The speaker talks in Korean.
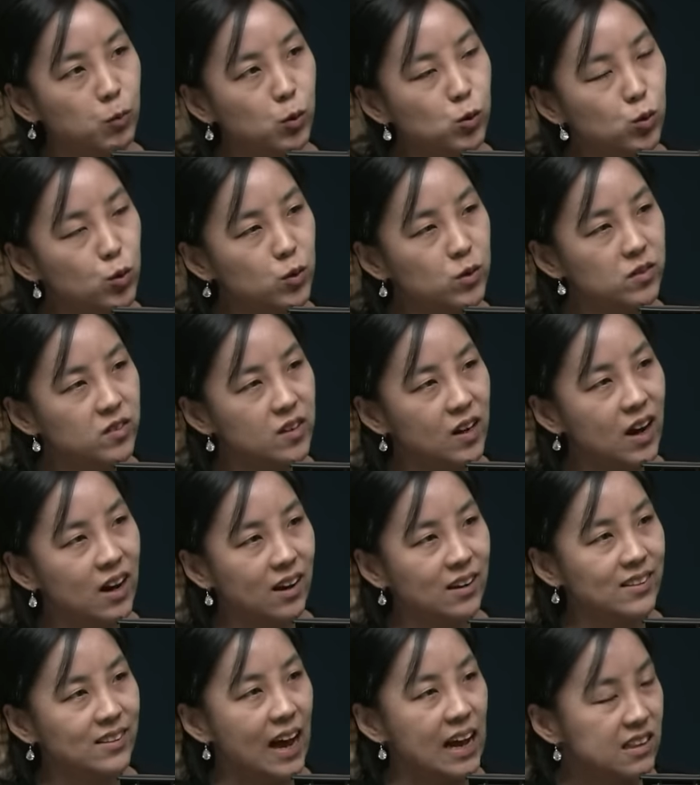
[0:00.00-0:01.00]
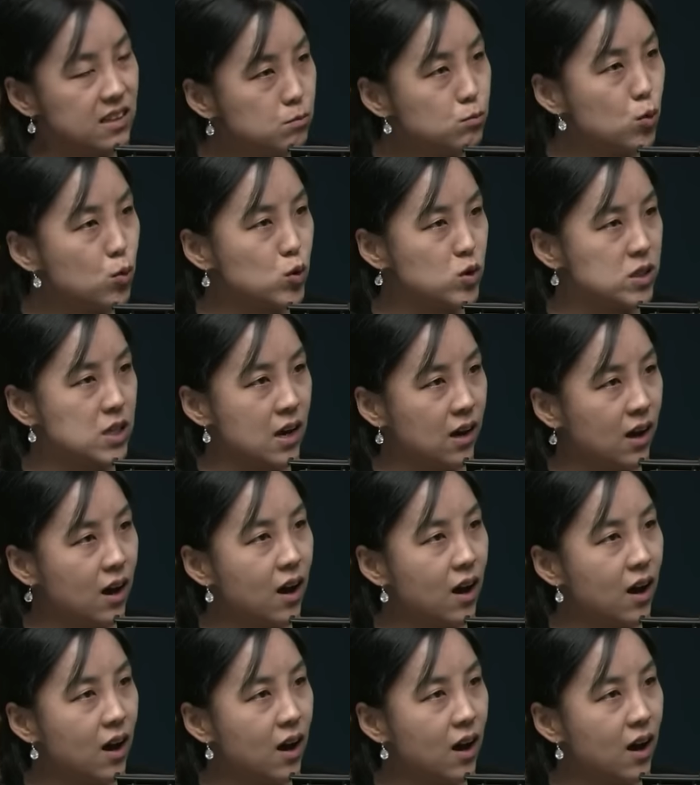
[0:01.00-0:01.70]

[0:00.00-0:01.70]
보통은 제가 아까 담임 목사가